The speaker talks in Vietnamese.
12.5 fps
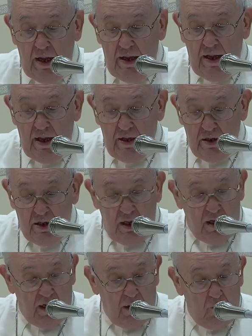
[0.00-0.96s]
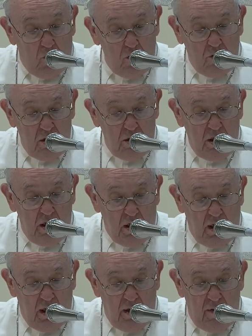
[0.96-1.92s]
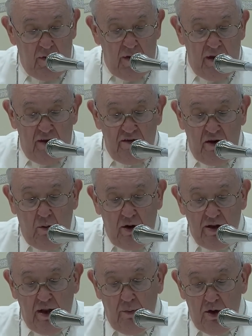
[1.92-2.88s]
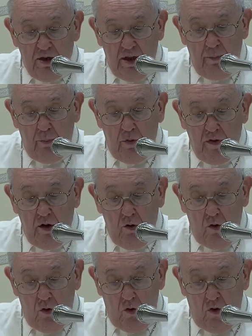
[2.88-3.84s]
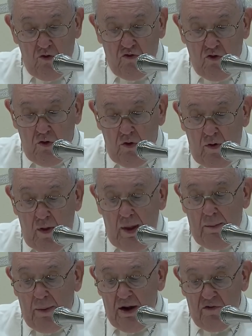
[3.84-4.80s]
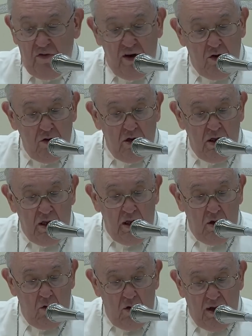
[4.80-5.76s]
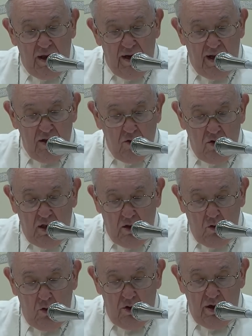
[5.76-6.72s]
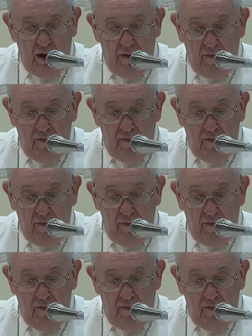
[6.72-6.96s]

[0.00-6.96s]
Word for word: Chúng ta, những người già, được kêu gọi để làm điều này, làm chứng tá, bởi vì chứng tá này giúp cho họ tiến bước.